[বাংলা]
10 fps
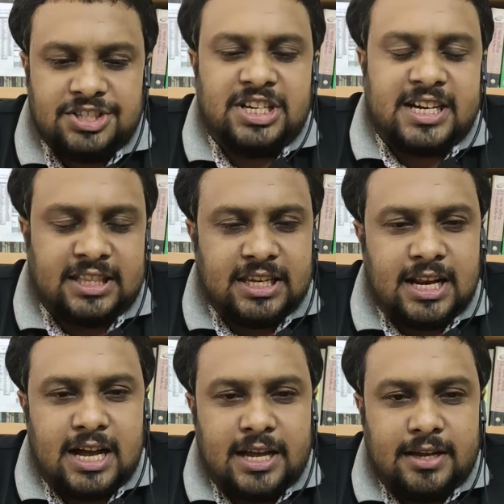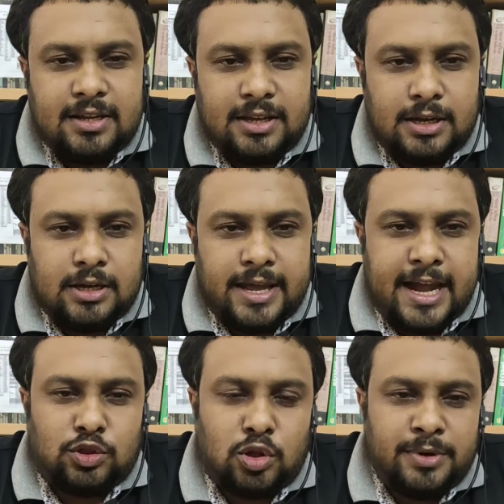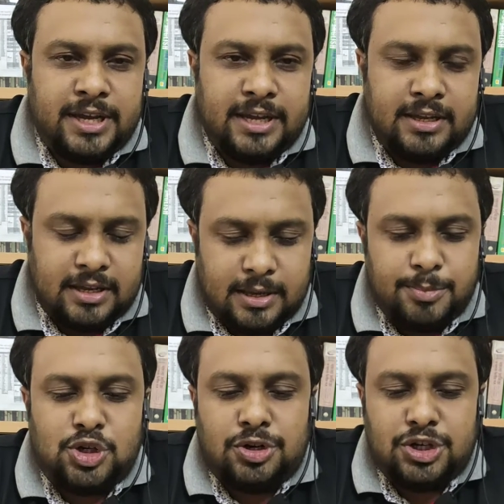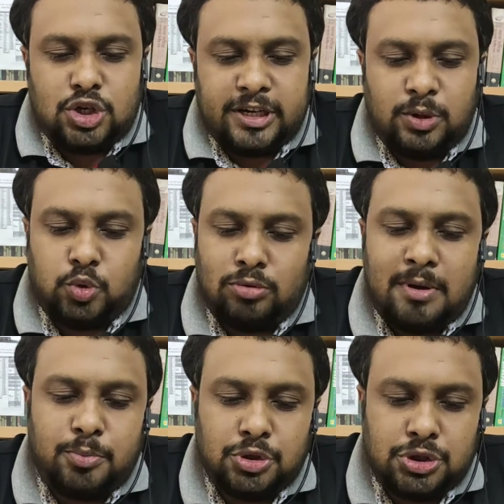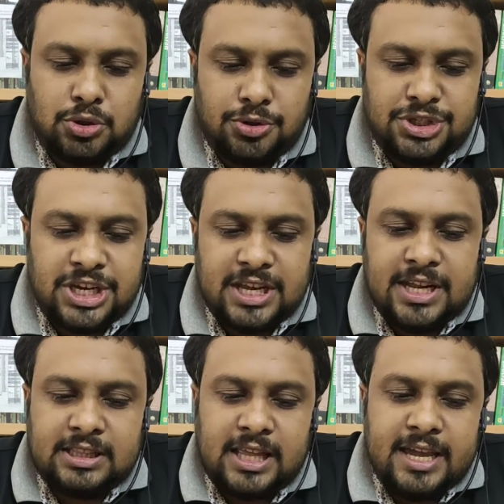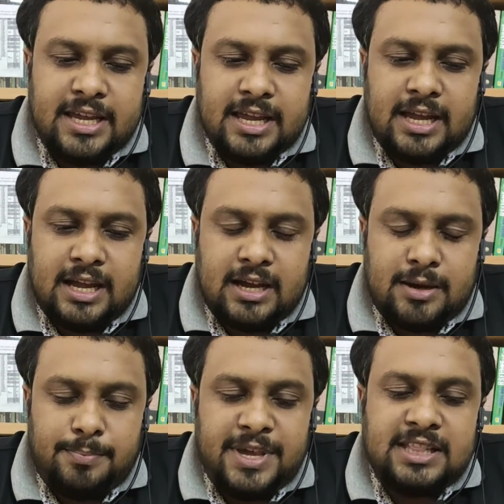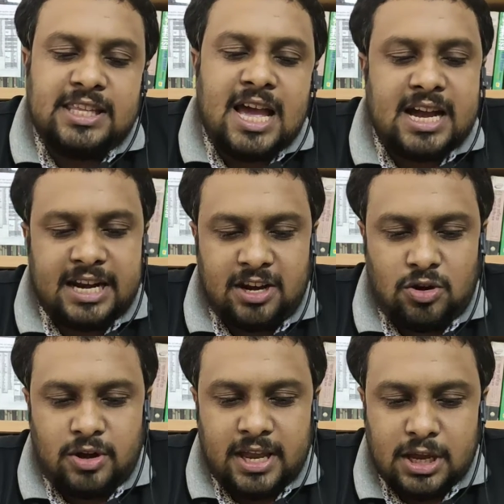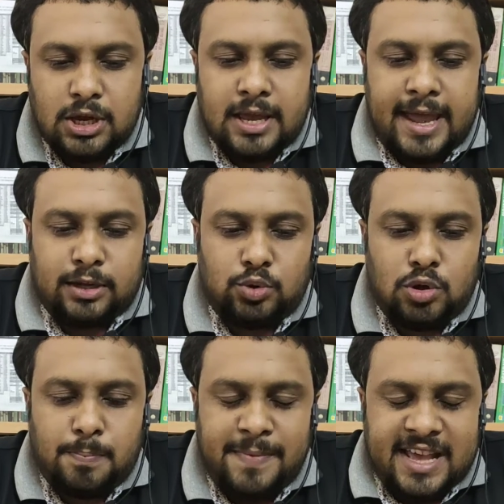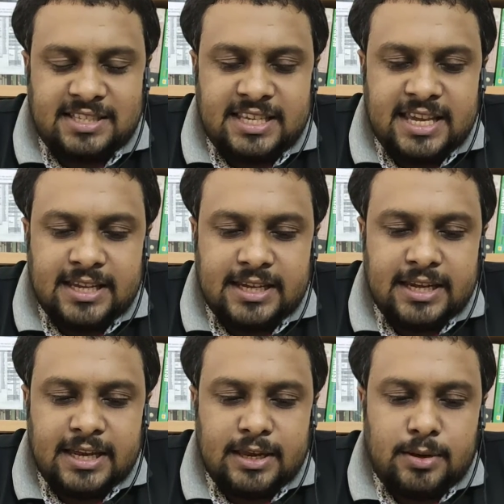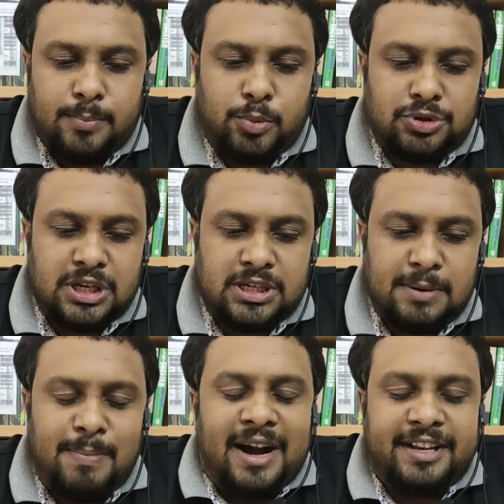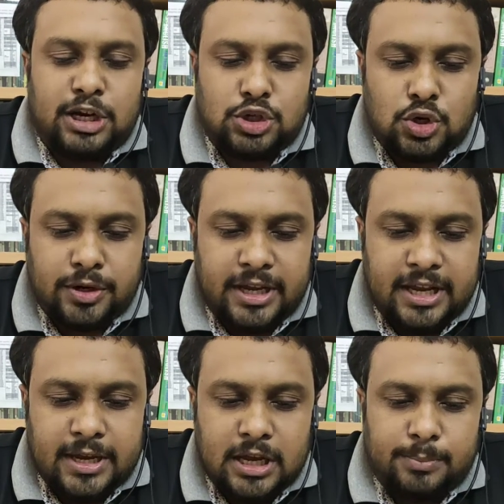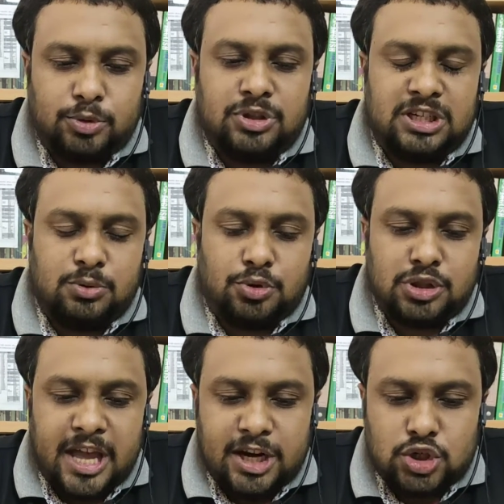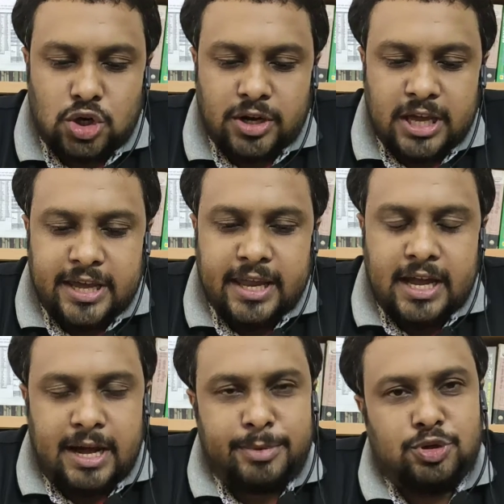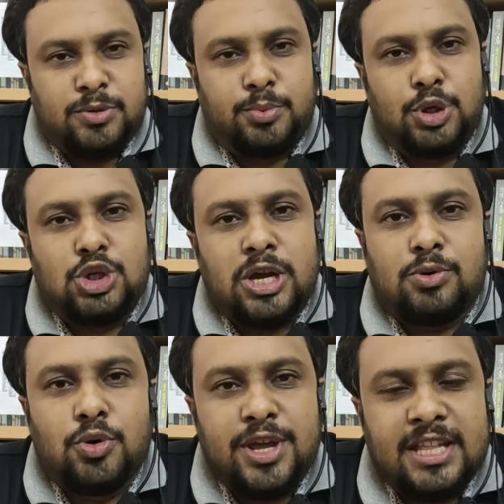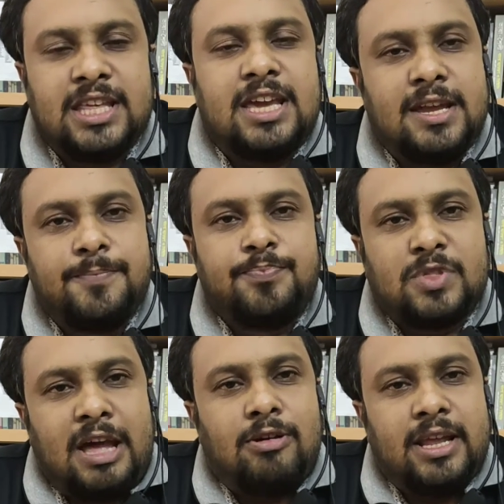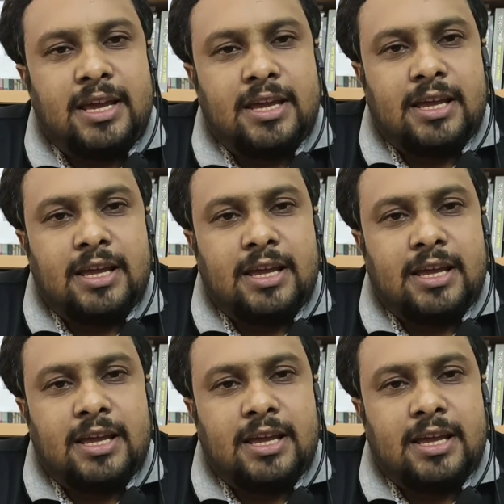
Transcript: শিক্ষার্থীরা একদমই বিষয়টির সঙ্গে নতুনভাবে পরিচিত হচ্ছে তাই ভীতি আকারে নয় একদম বেসিক প্রত্যেকটি পাঠের সঙ্গে প্রত্যেকটি অধ্যায়ের সঙ্গে আমরা যদি পরিচয় করিয়ে দেই তাহলে